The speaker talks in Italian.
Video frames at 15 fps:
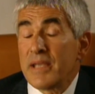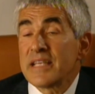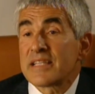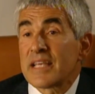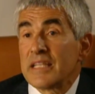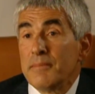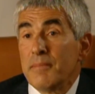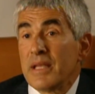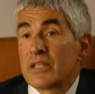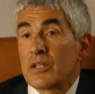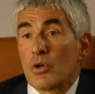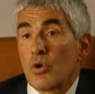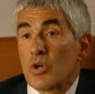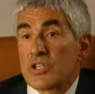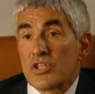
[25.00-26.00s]
pensa di
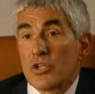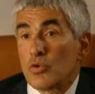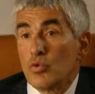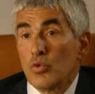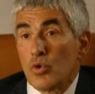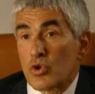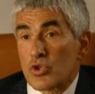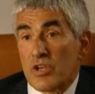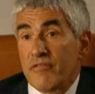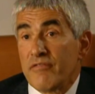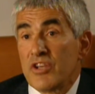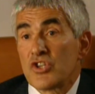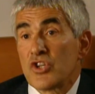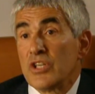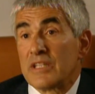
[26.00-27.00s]
metterlo al sicuro se
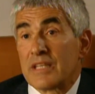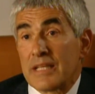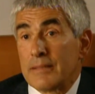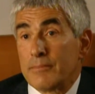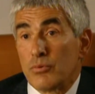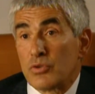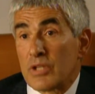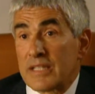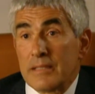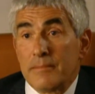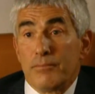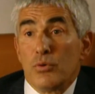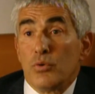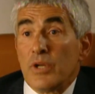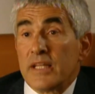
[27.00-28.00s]
invece di tre deputati
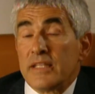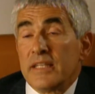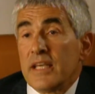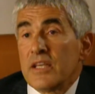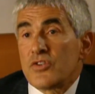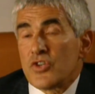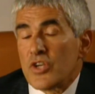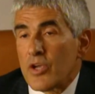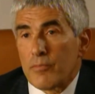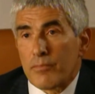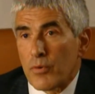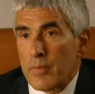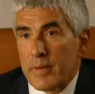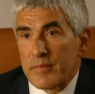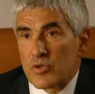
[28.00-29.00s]
in più ne ha dieci, è un
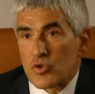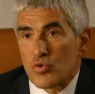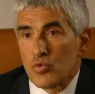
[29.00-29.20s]
problema